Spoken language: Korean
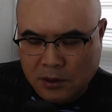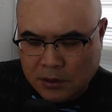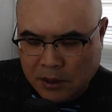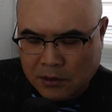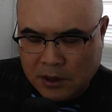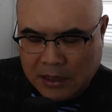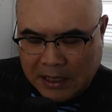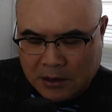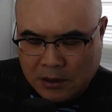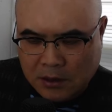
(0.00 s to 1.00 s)
체결되지
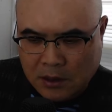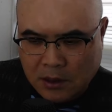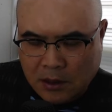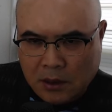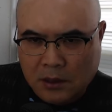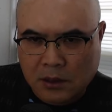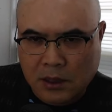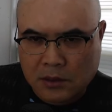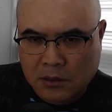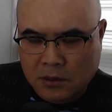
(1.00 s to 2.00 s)
않은
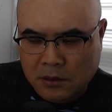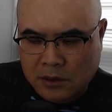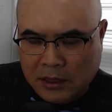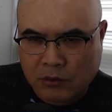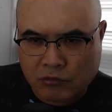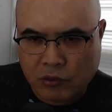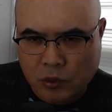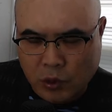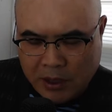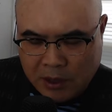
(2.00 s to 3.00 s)
그러한 그 당연 무효
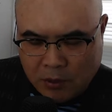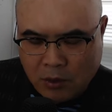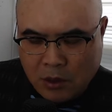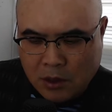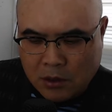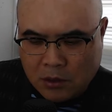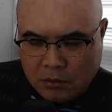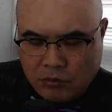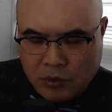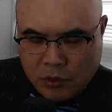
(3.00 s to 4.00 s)
조약이고 그
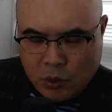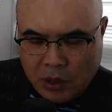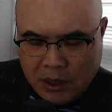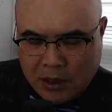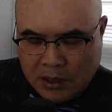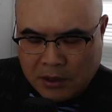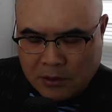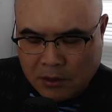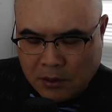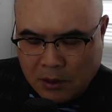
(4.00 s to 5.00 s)
무효 조약에
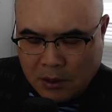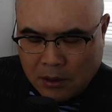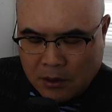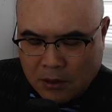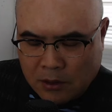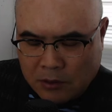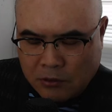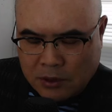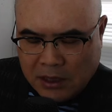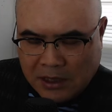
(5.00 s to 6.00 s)
따라서 어,
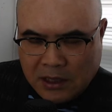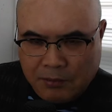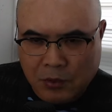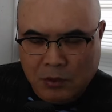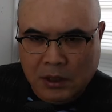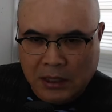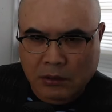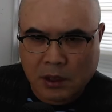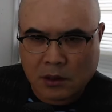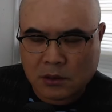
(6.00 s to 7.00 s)
이루어진 한일 합병도
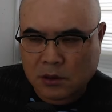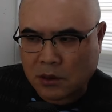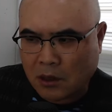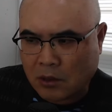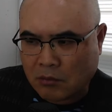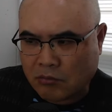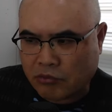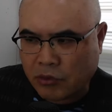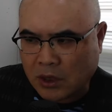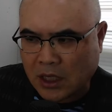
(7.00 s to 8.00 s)
당연히 그것은
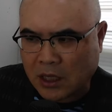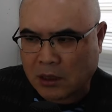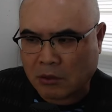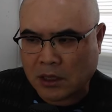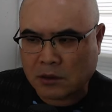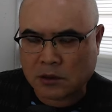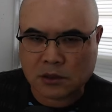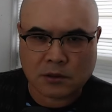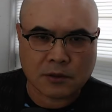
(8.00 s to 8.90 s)
무효다라고 하는 것이